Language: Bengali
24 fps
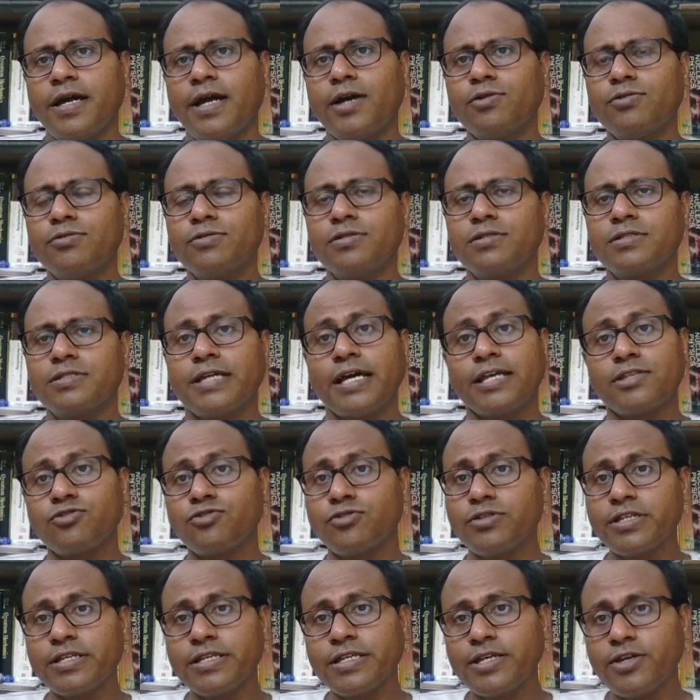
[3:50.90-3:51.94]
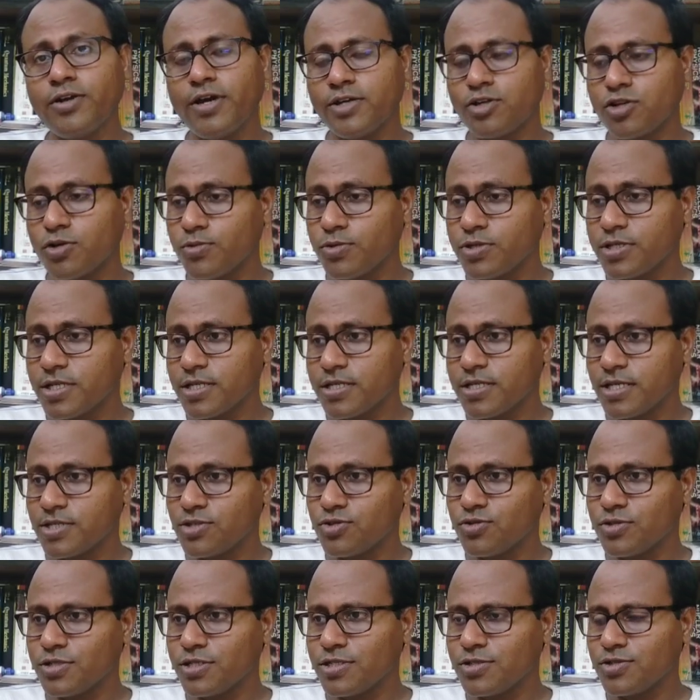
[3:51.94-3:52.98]
এখন ছাত্রদের কি হয় সমস্যা
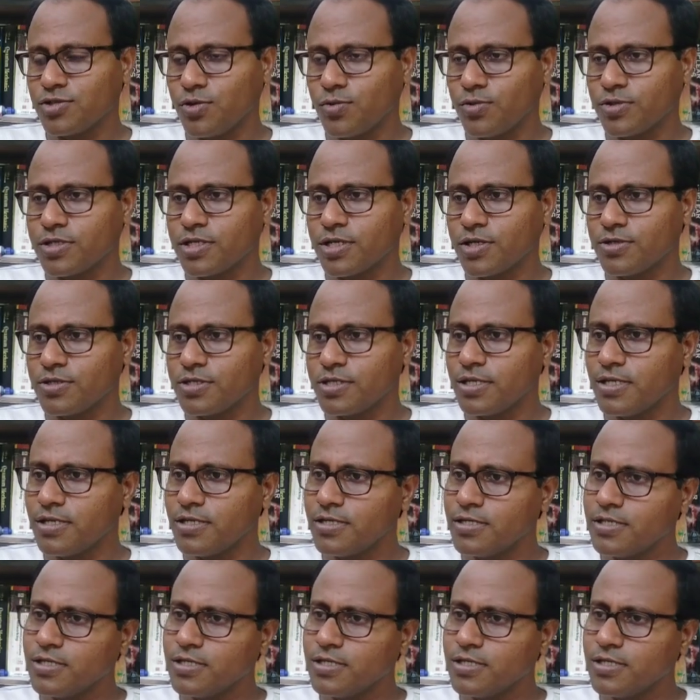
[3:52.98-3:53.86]
ছাত্রদের সমস্যা হচ্ছে